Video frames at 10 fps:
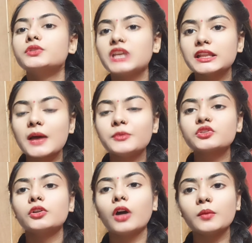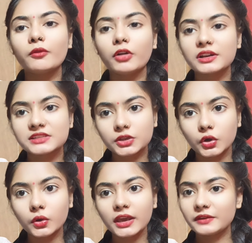उसके बाद आप इसको नॉर्मल वाटर से
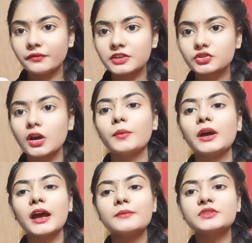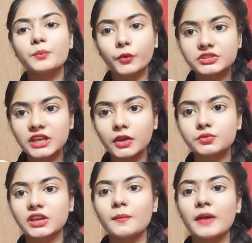धो अपने फेस को आप आराम से पोछे
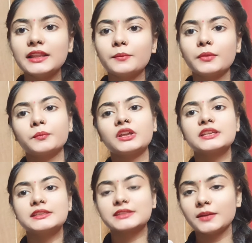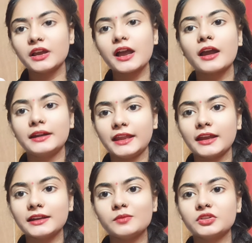उसके बाद आप अपना सनस्क्रीन लगा अगर डे
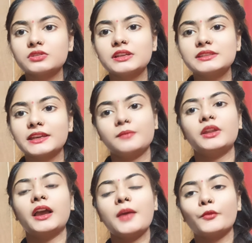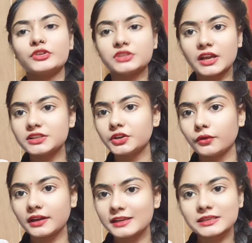का टाइम है तो सनस्क्रीन लगाए मॉइस्चराइजर
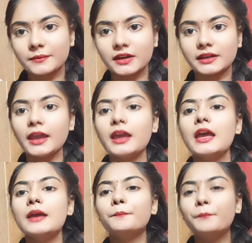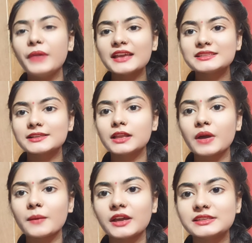टोनर ये सब करके बेस्ट
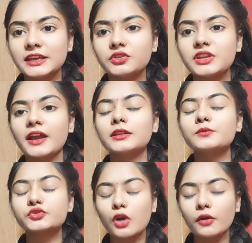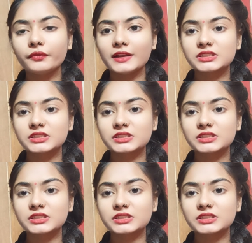एकदम आपका स्किन हो जाएगा एकदम सॉफ्ट